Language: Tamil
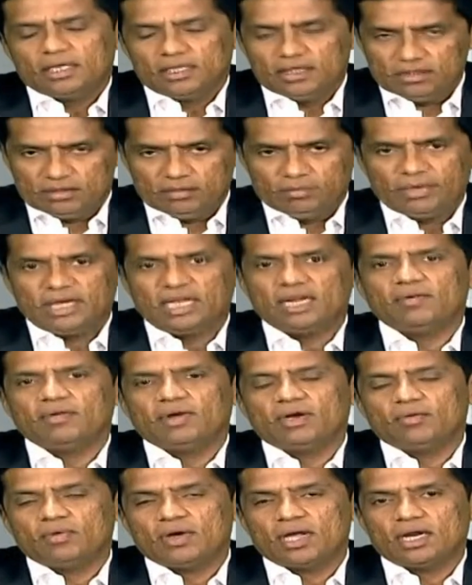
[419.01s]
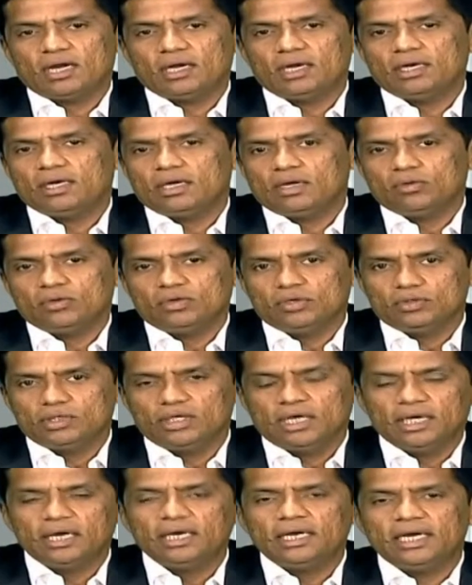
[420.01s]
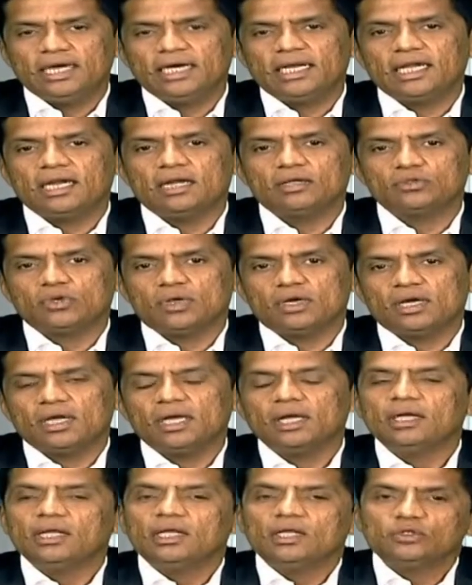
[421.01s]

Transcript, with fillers: இதுக்கு மேலே வர வாரங்கள் நான் உங்களுக்கு இன் டீட்டெயிலாக சொல்கிறேன்